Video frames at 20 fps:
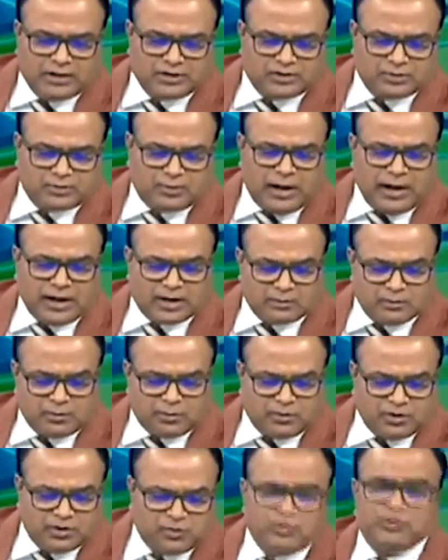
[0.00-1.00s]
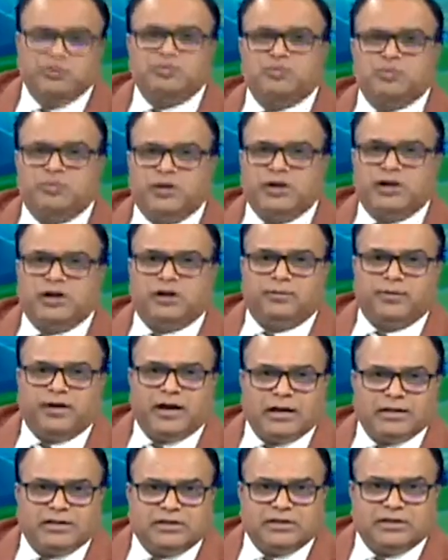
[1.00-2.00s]
स्पार्क में बीच बीच में बड़ी खबरें
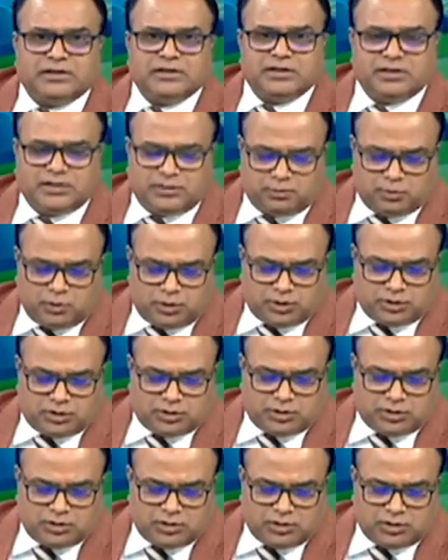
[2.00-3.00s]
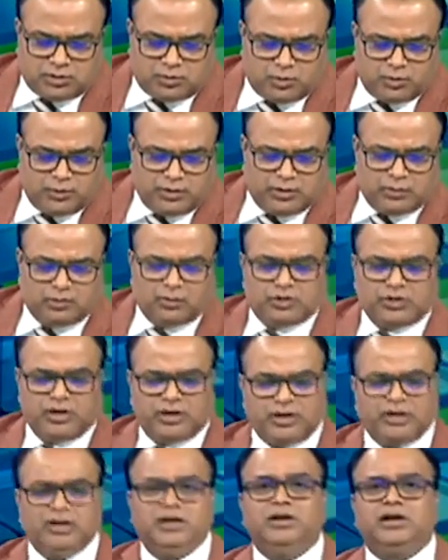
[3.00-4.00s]
आती थी बहुत मोमेंटम होता
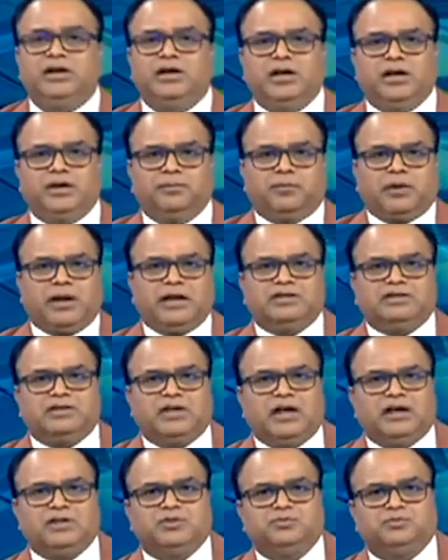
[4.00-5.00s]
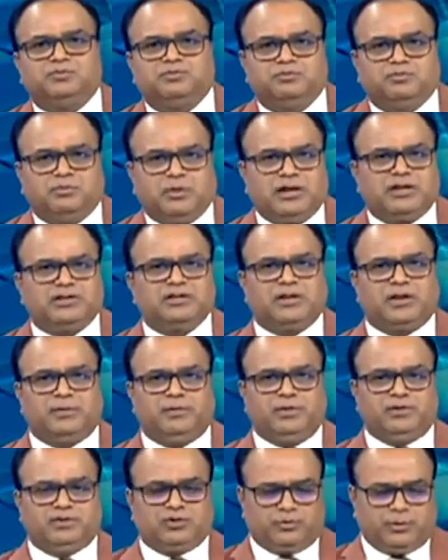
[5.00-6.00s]
लेकिन इनके प्राइस के आसपास क्या
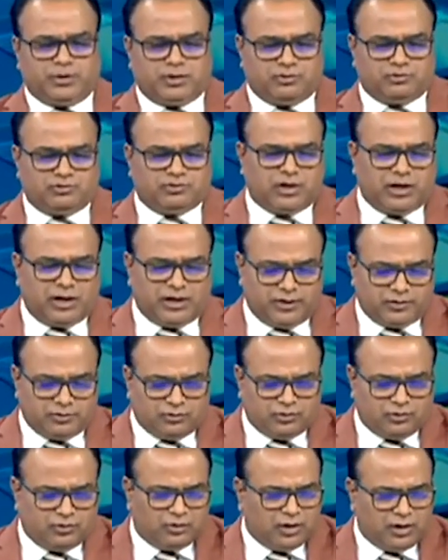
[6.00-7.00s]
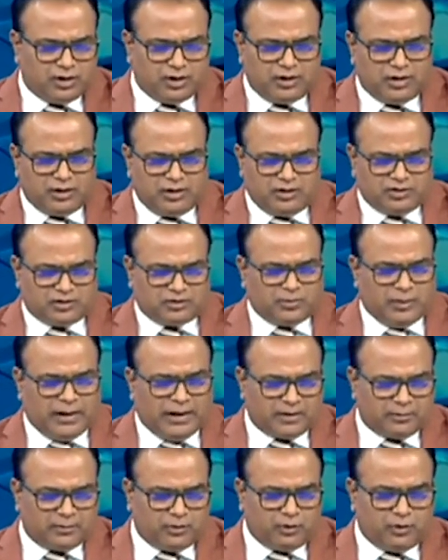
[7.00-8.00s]
बीस रुपए का नुकसान है इनको
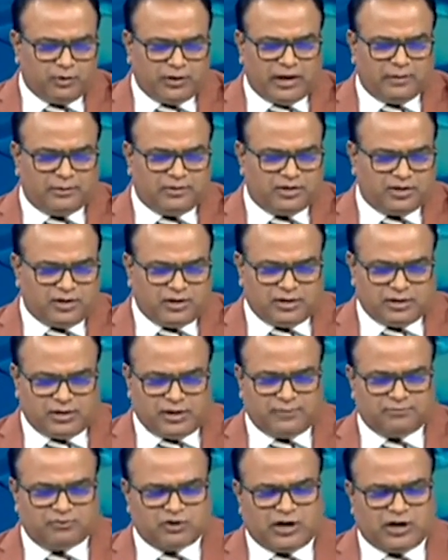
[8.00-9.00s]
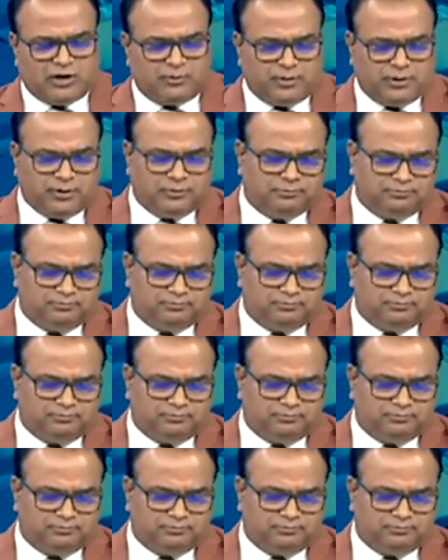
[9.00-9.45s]
स्पार्क में कोई राय बनती है क्या चार्ट पे